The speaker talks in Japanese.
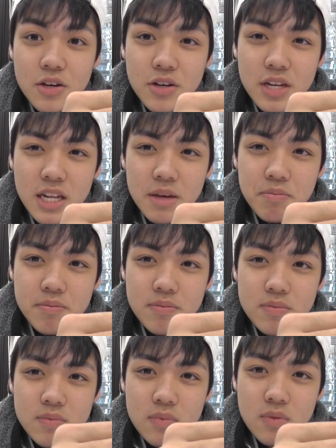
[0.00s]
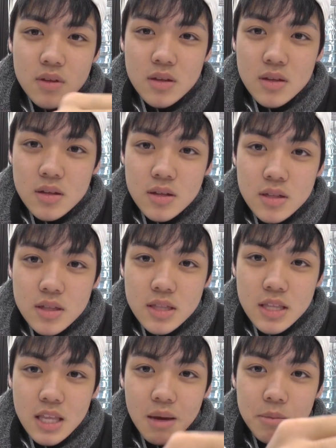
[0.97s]
クリリン、
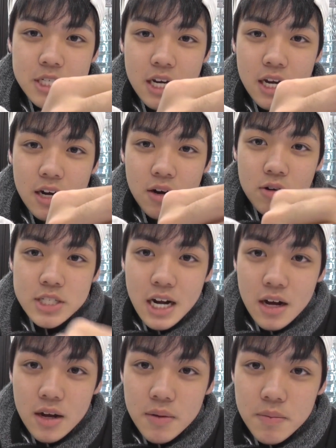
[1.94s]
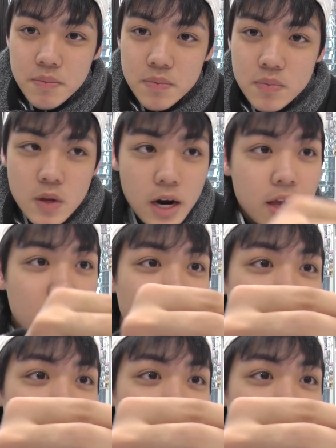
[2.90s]
ヤムチャからのこちら、あれ、